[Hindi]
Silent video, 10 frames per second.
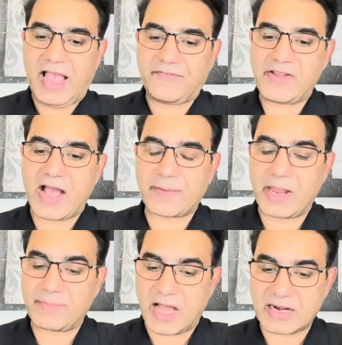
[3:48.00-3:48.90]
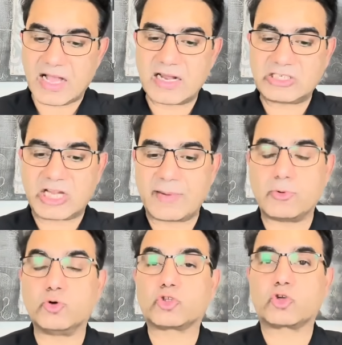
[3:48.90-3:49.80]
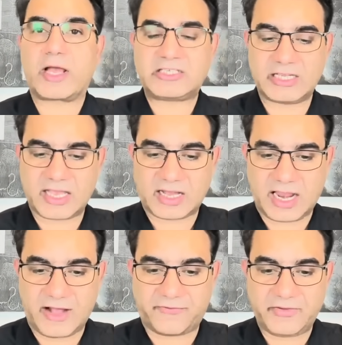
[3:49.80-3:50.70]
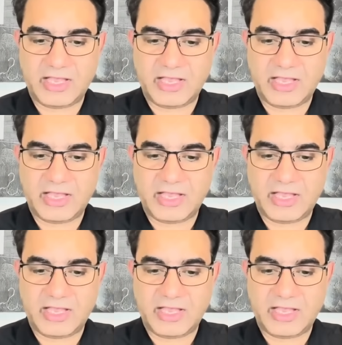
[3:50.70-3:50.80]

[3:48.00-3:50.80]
एफ आई आर में इमरान खान शाह महमूद कुरैशी के खिलाफ